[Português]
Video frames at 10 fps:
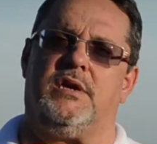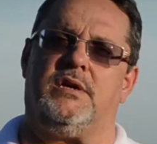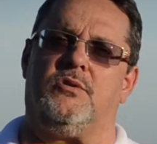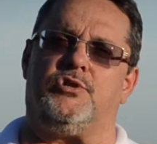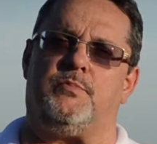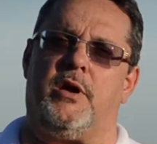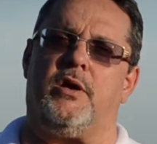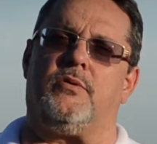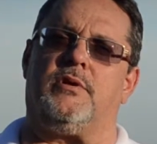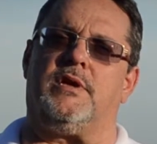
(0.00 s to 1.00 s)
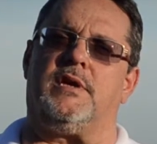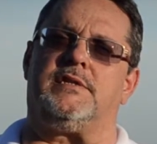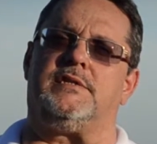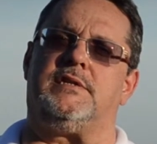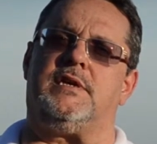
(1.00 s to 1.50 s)
e eu espero que
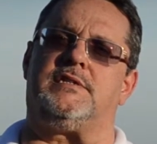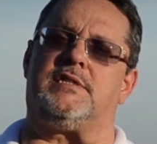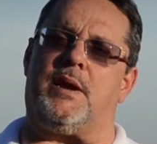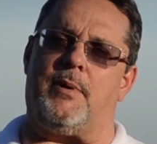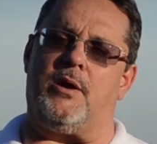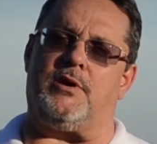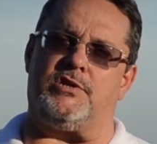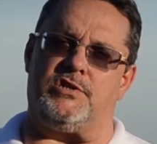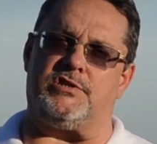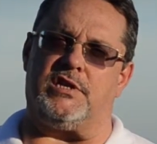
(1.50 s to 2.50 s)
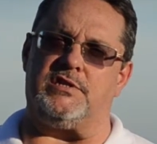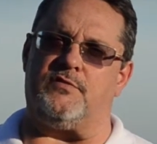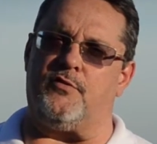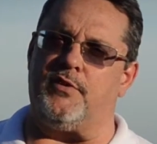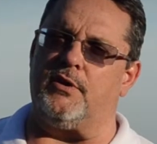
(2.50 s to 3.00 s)
esse, esse trabalho que a gente está
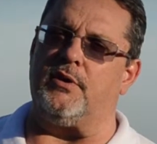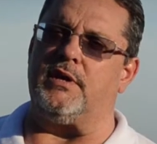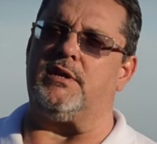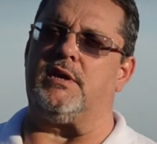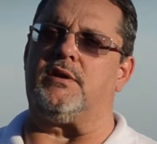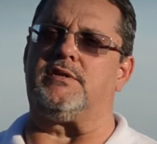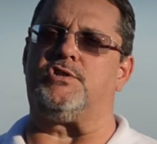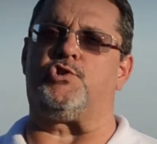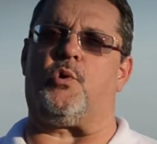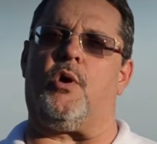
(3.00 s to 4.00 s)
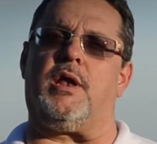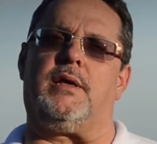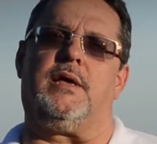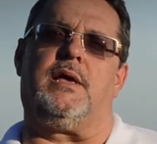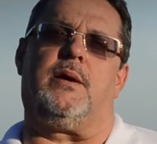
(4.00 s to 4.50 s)
desenvolvendo aqui na nossa escola
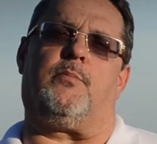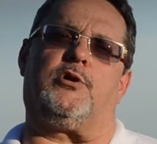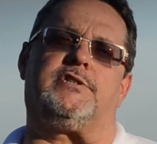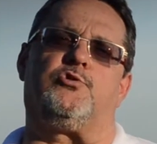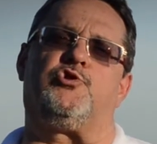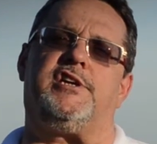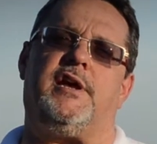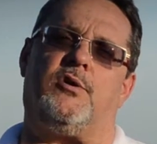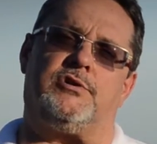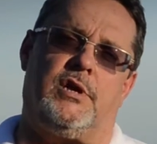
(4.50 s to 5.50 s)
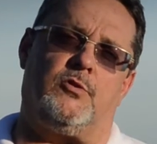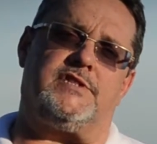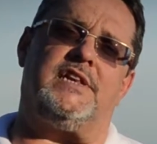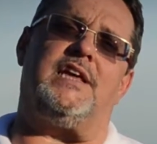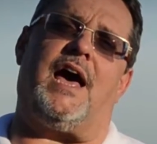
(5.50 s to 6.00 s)
possa
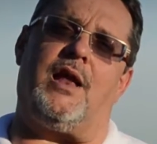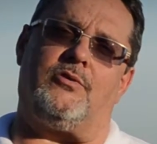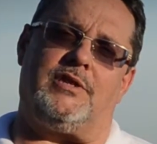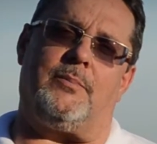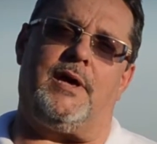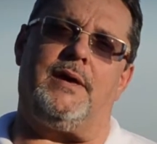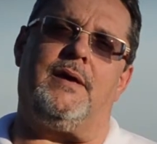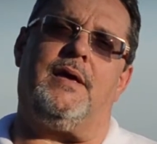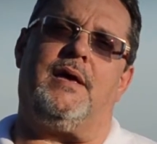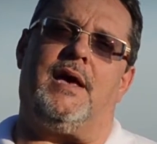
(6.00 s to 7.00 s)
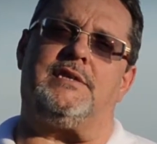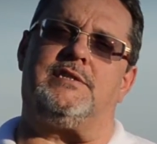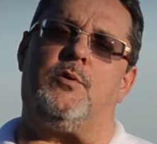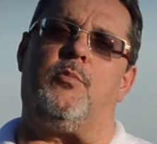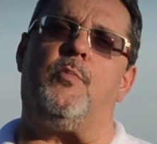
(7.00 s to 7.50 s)
auxiliá-lo também a
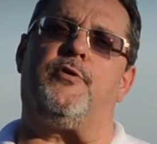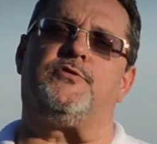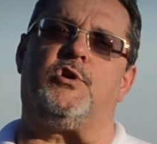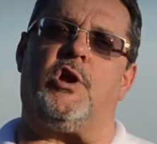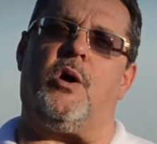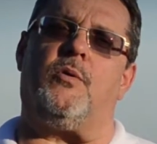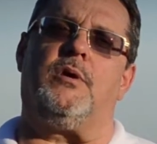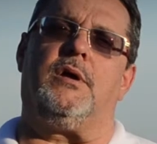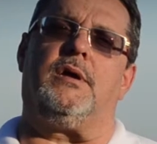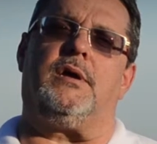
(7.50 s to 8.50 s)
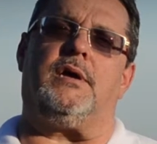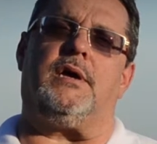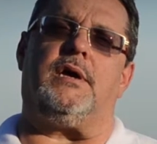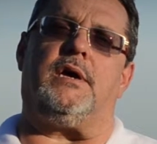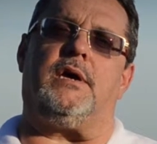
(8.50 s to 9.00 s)
ser um bom profissional
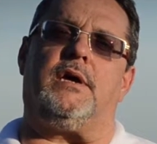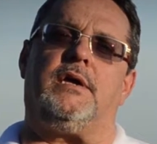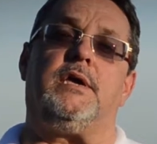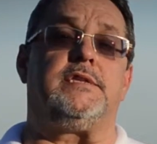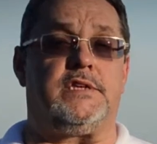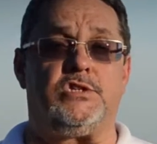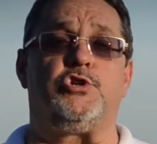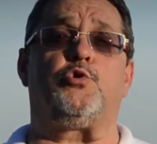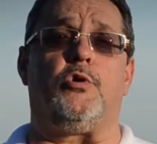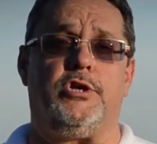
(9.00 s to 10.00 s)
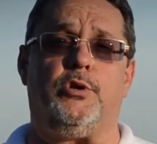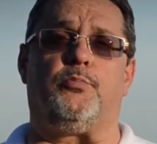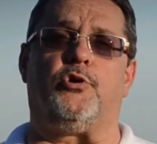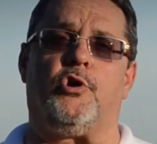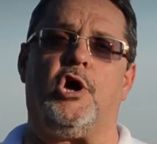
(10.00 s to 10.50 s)
é, e que seja escolhido
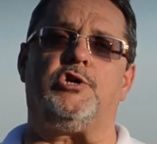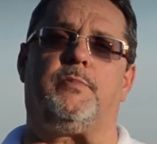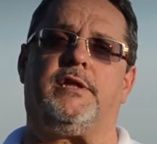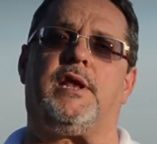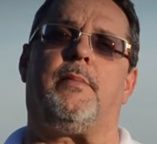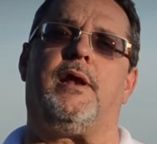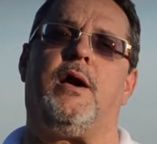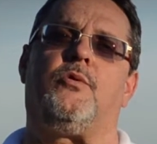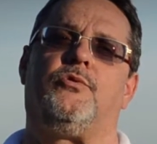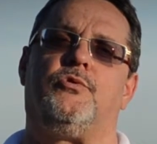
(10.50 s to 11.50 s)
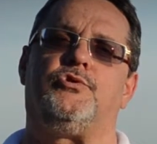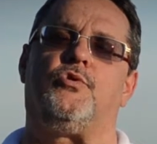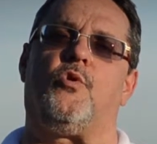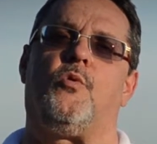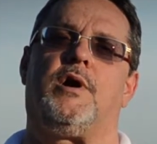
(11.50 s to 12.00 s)
por nós para trabalhar
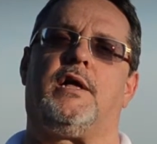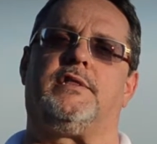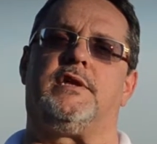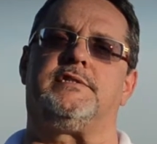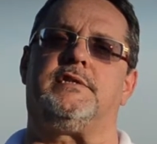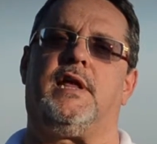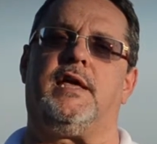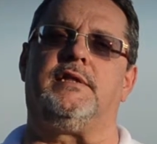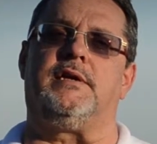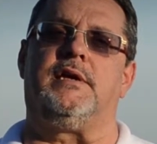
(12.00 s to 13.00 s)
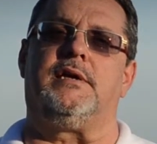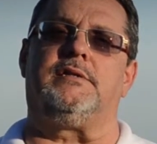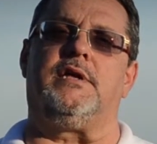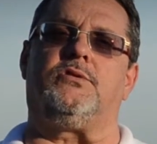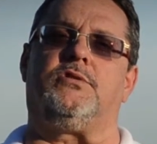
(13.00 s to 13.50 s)
conosco com carteira assinada
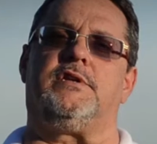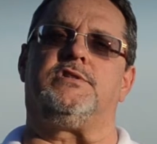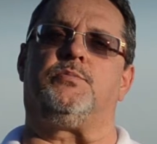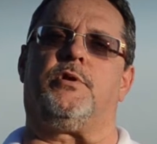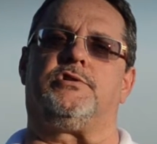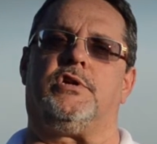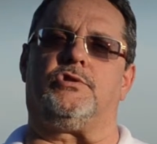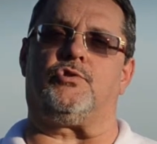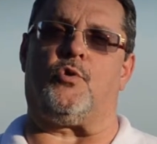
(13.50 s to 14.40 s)
dentro desses projetos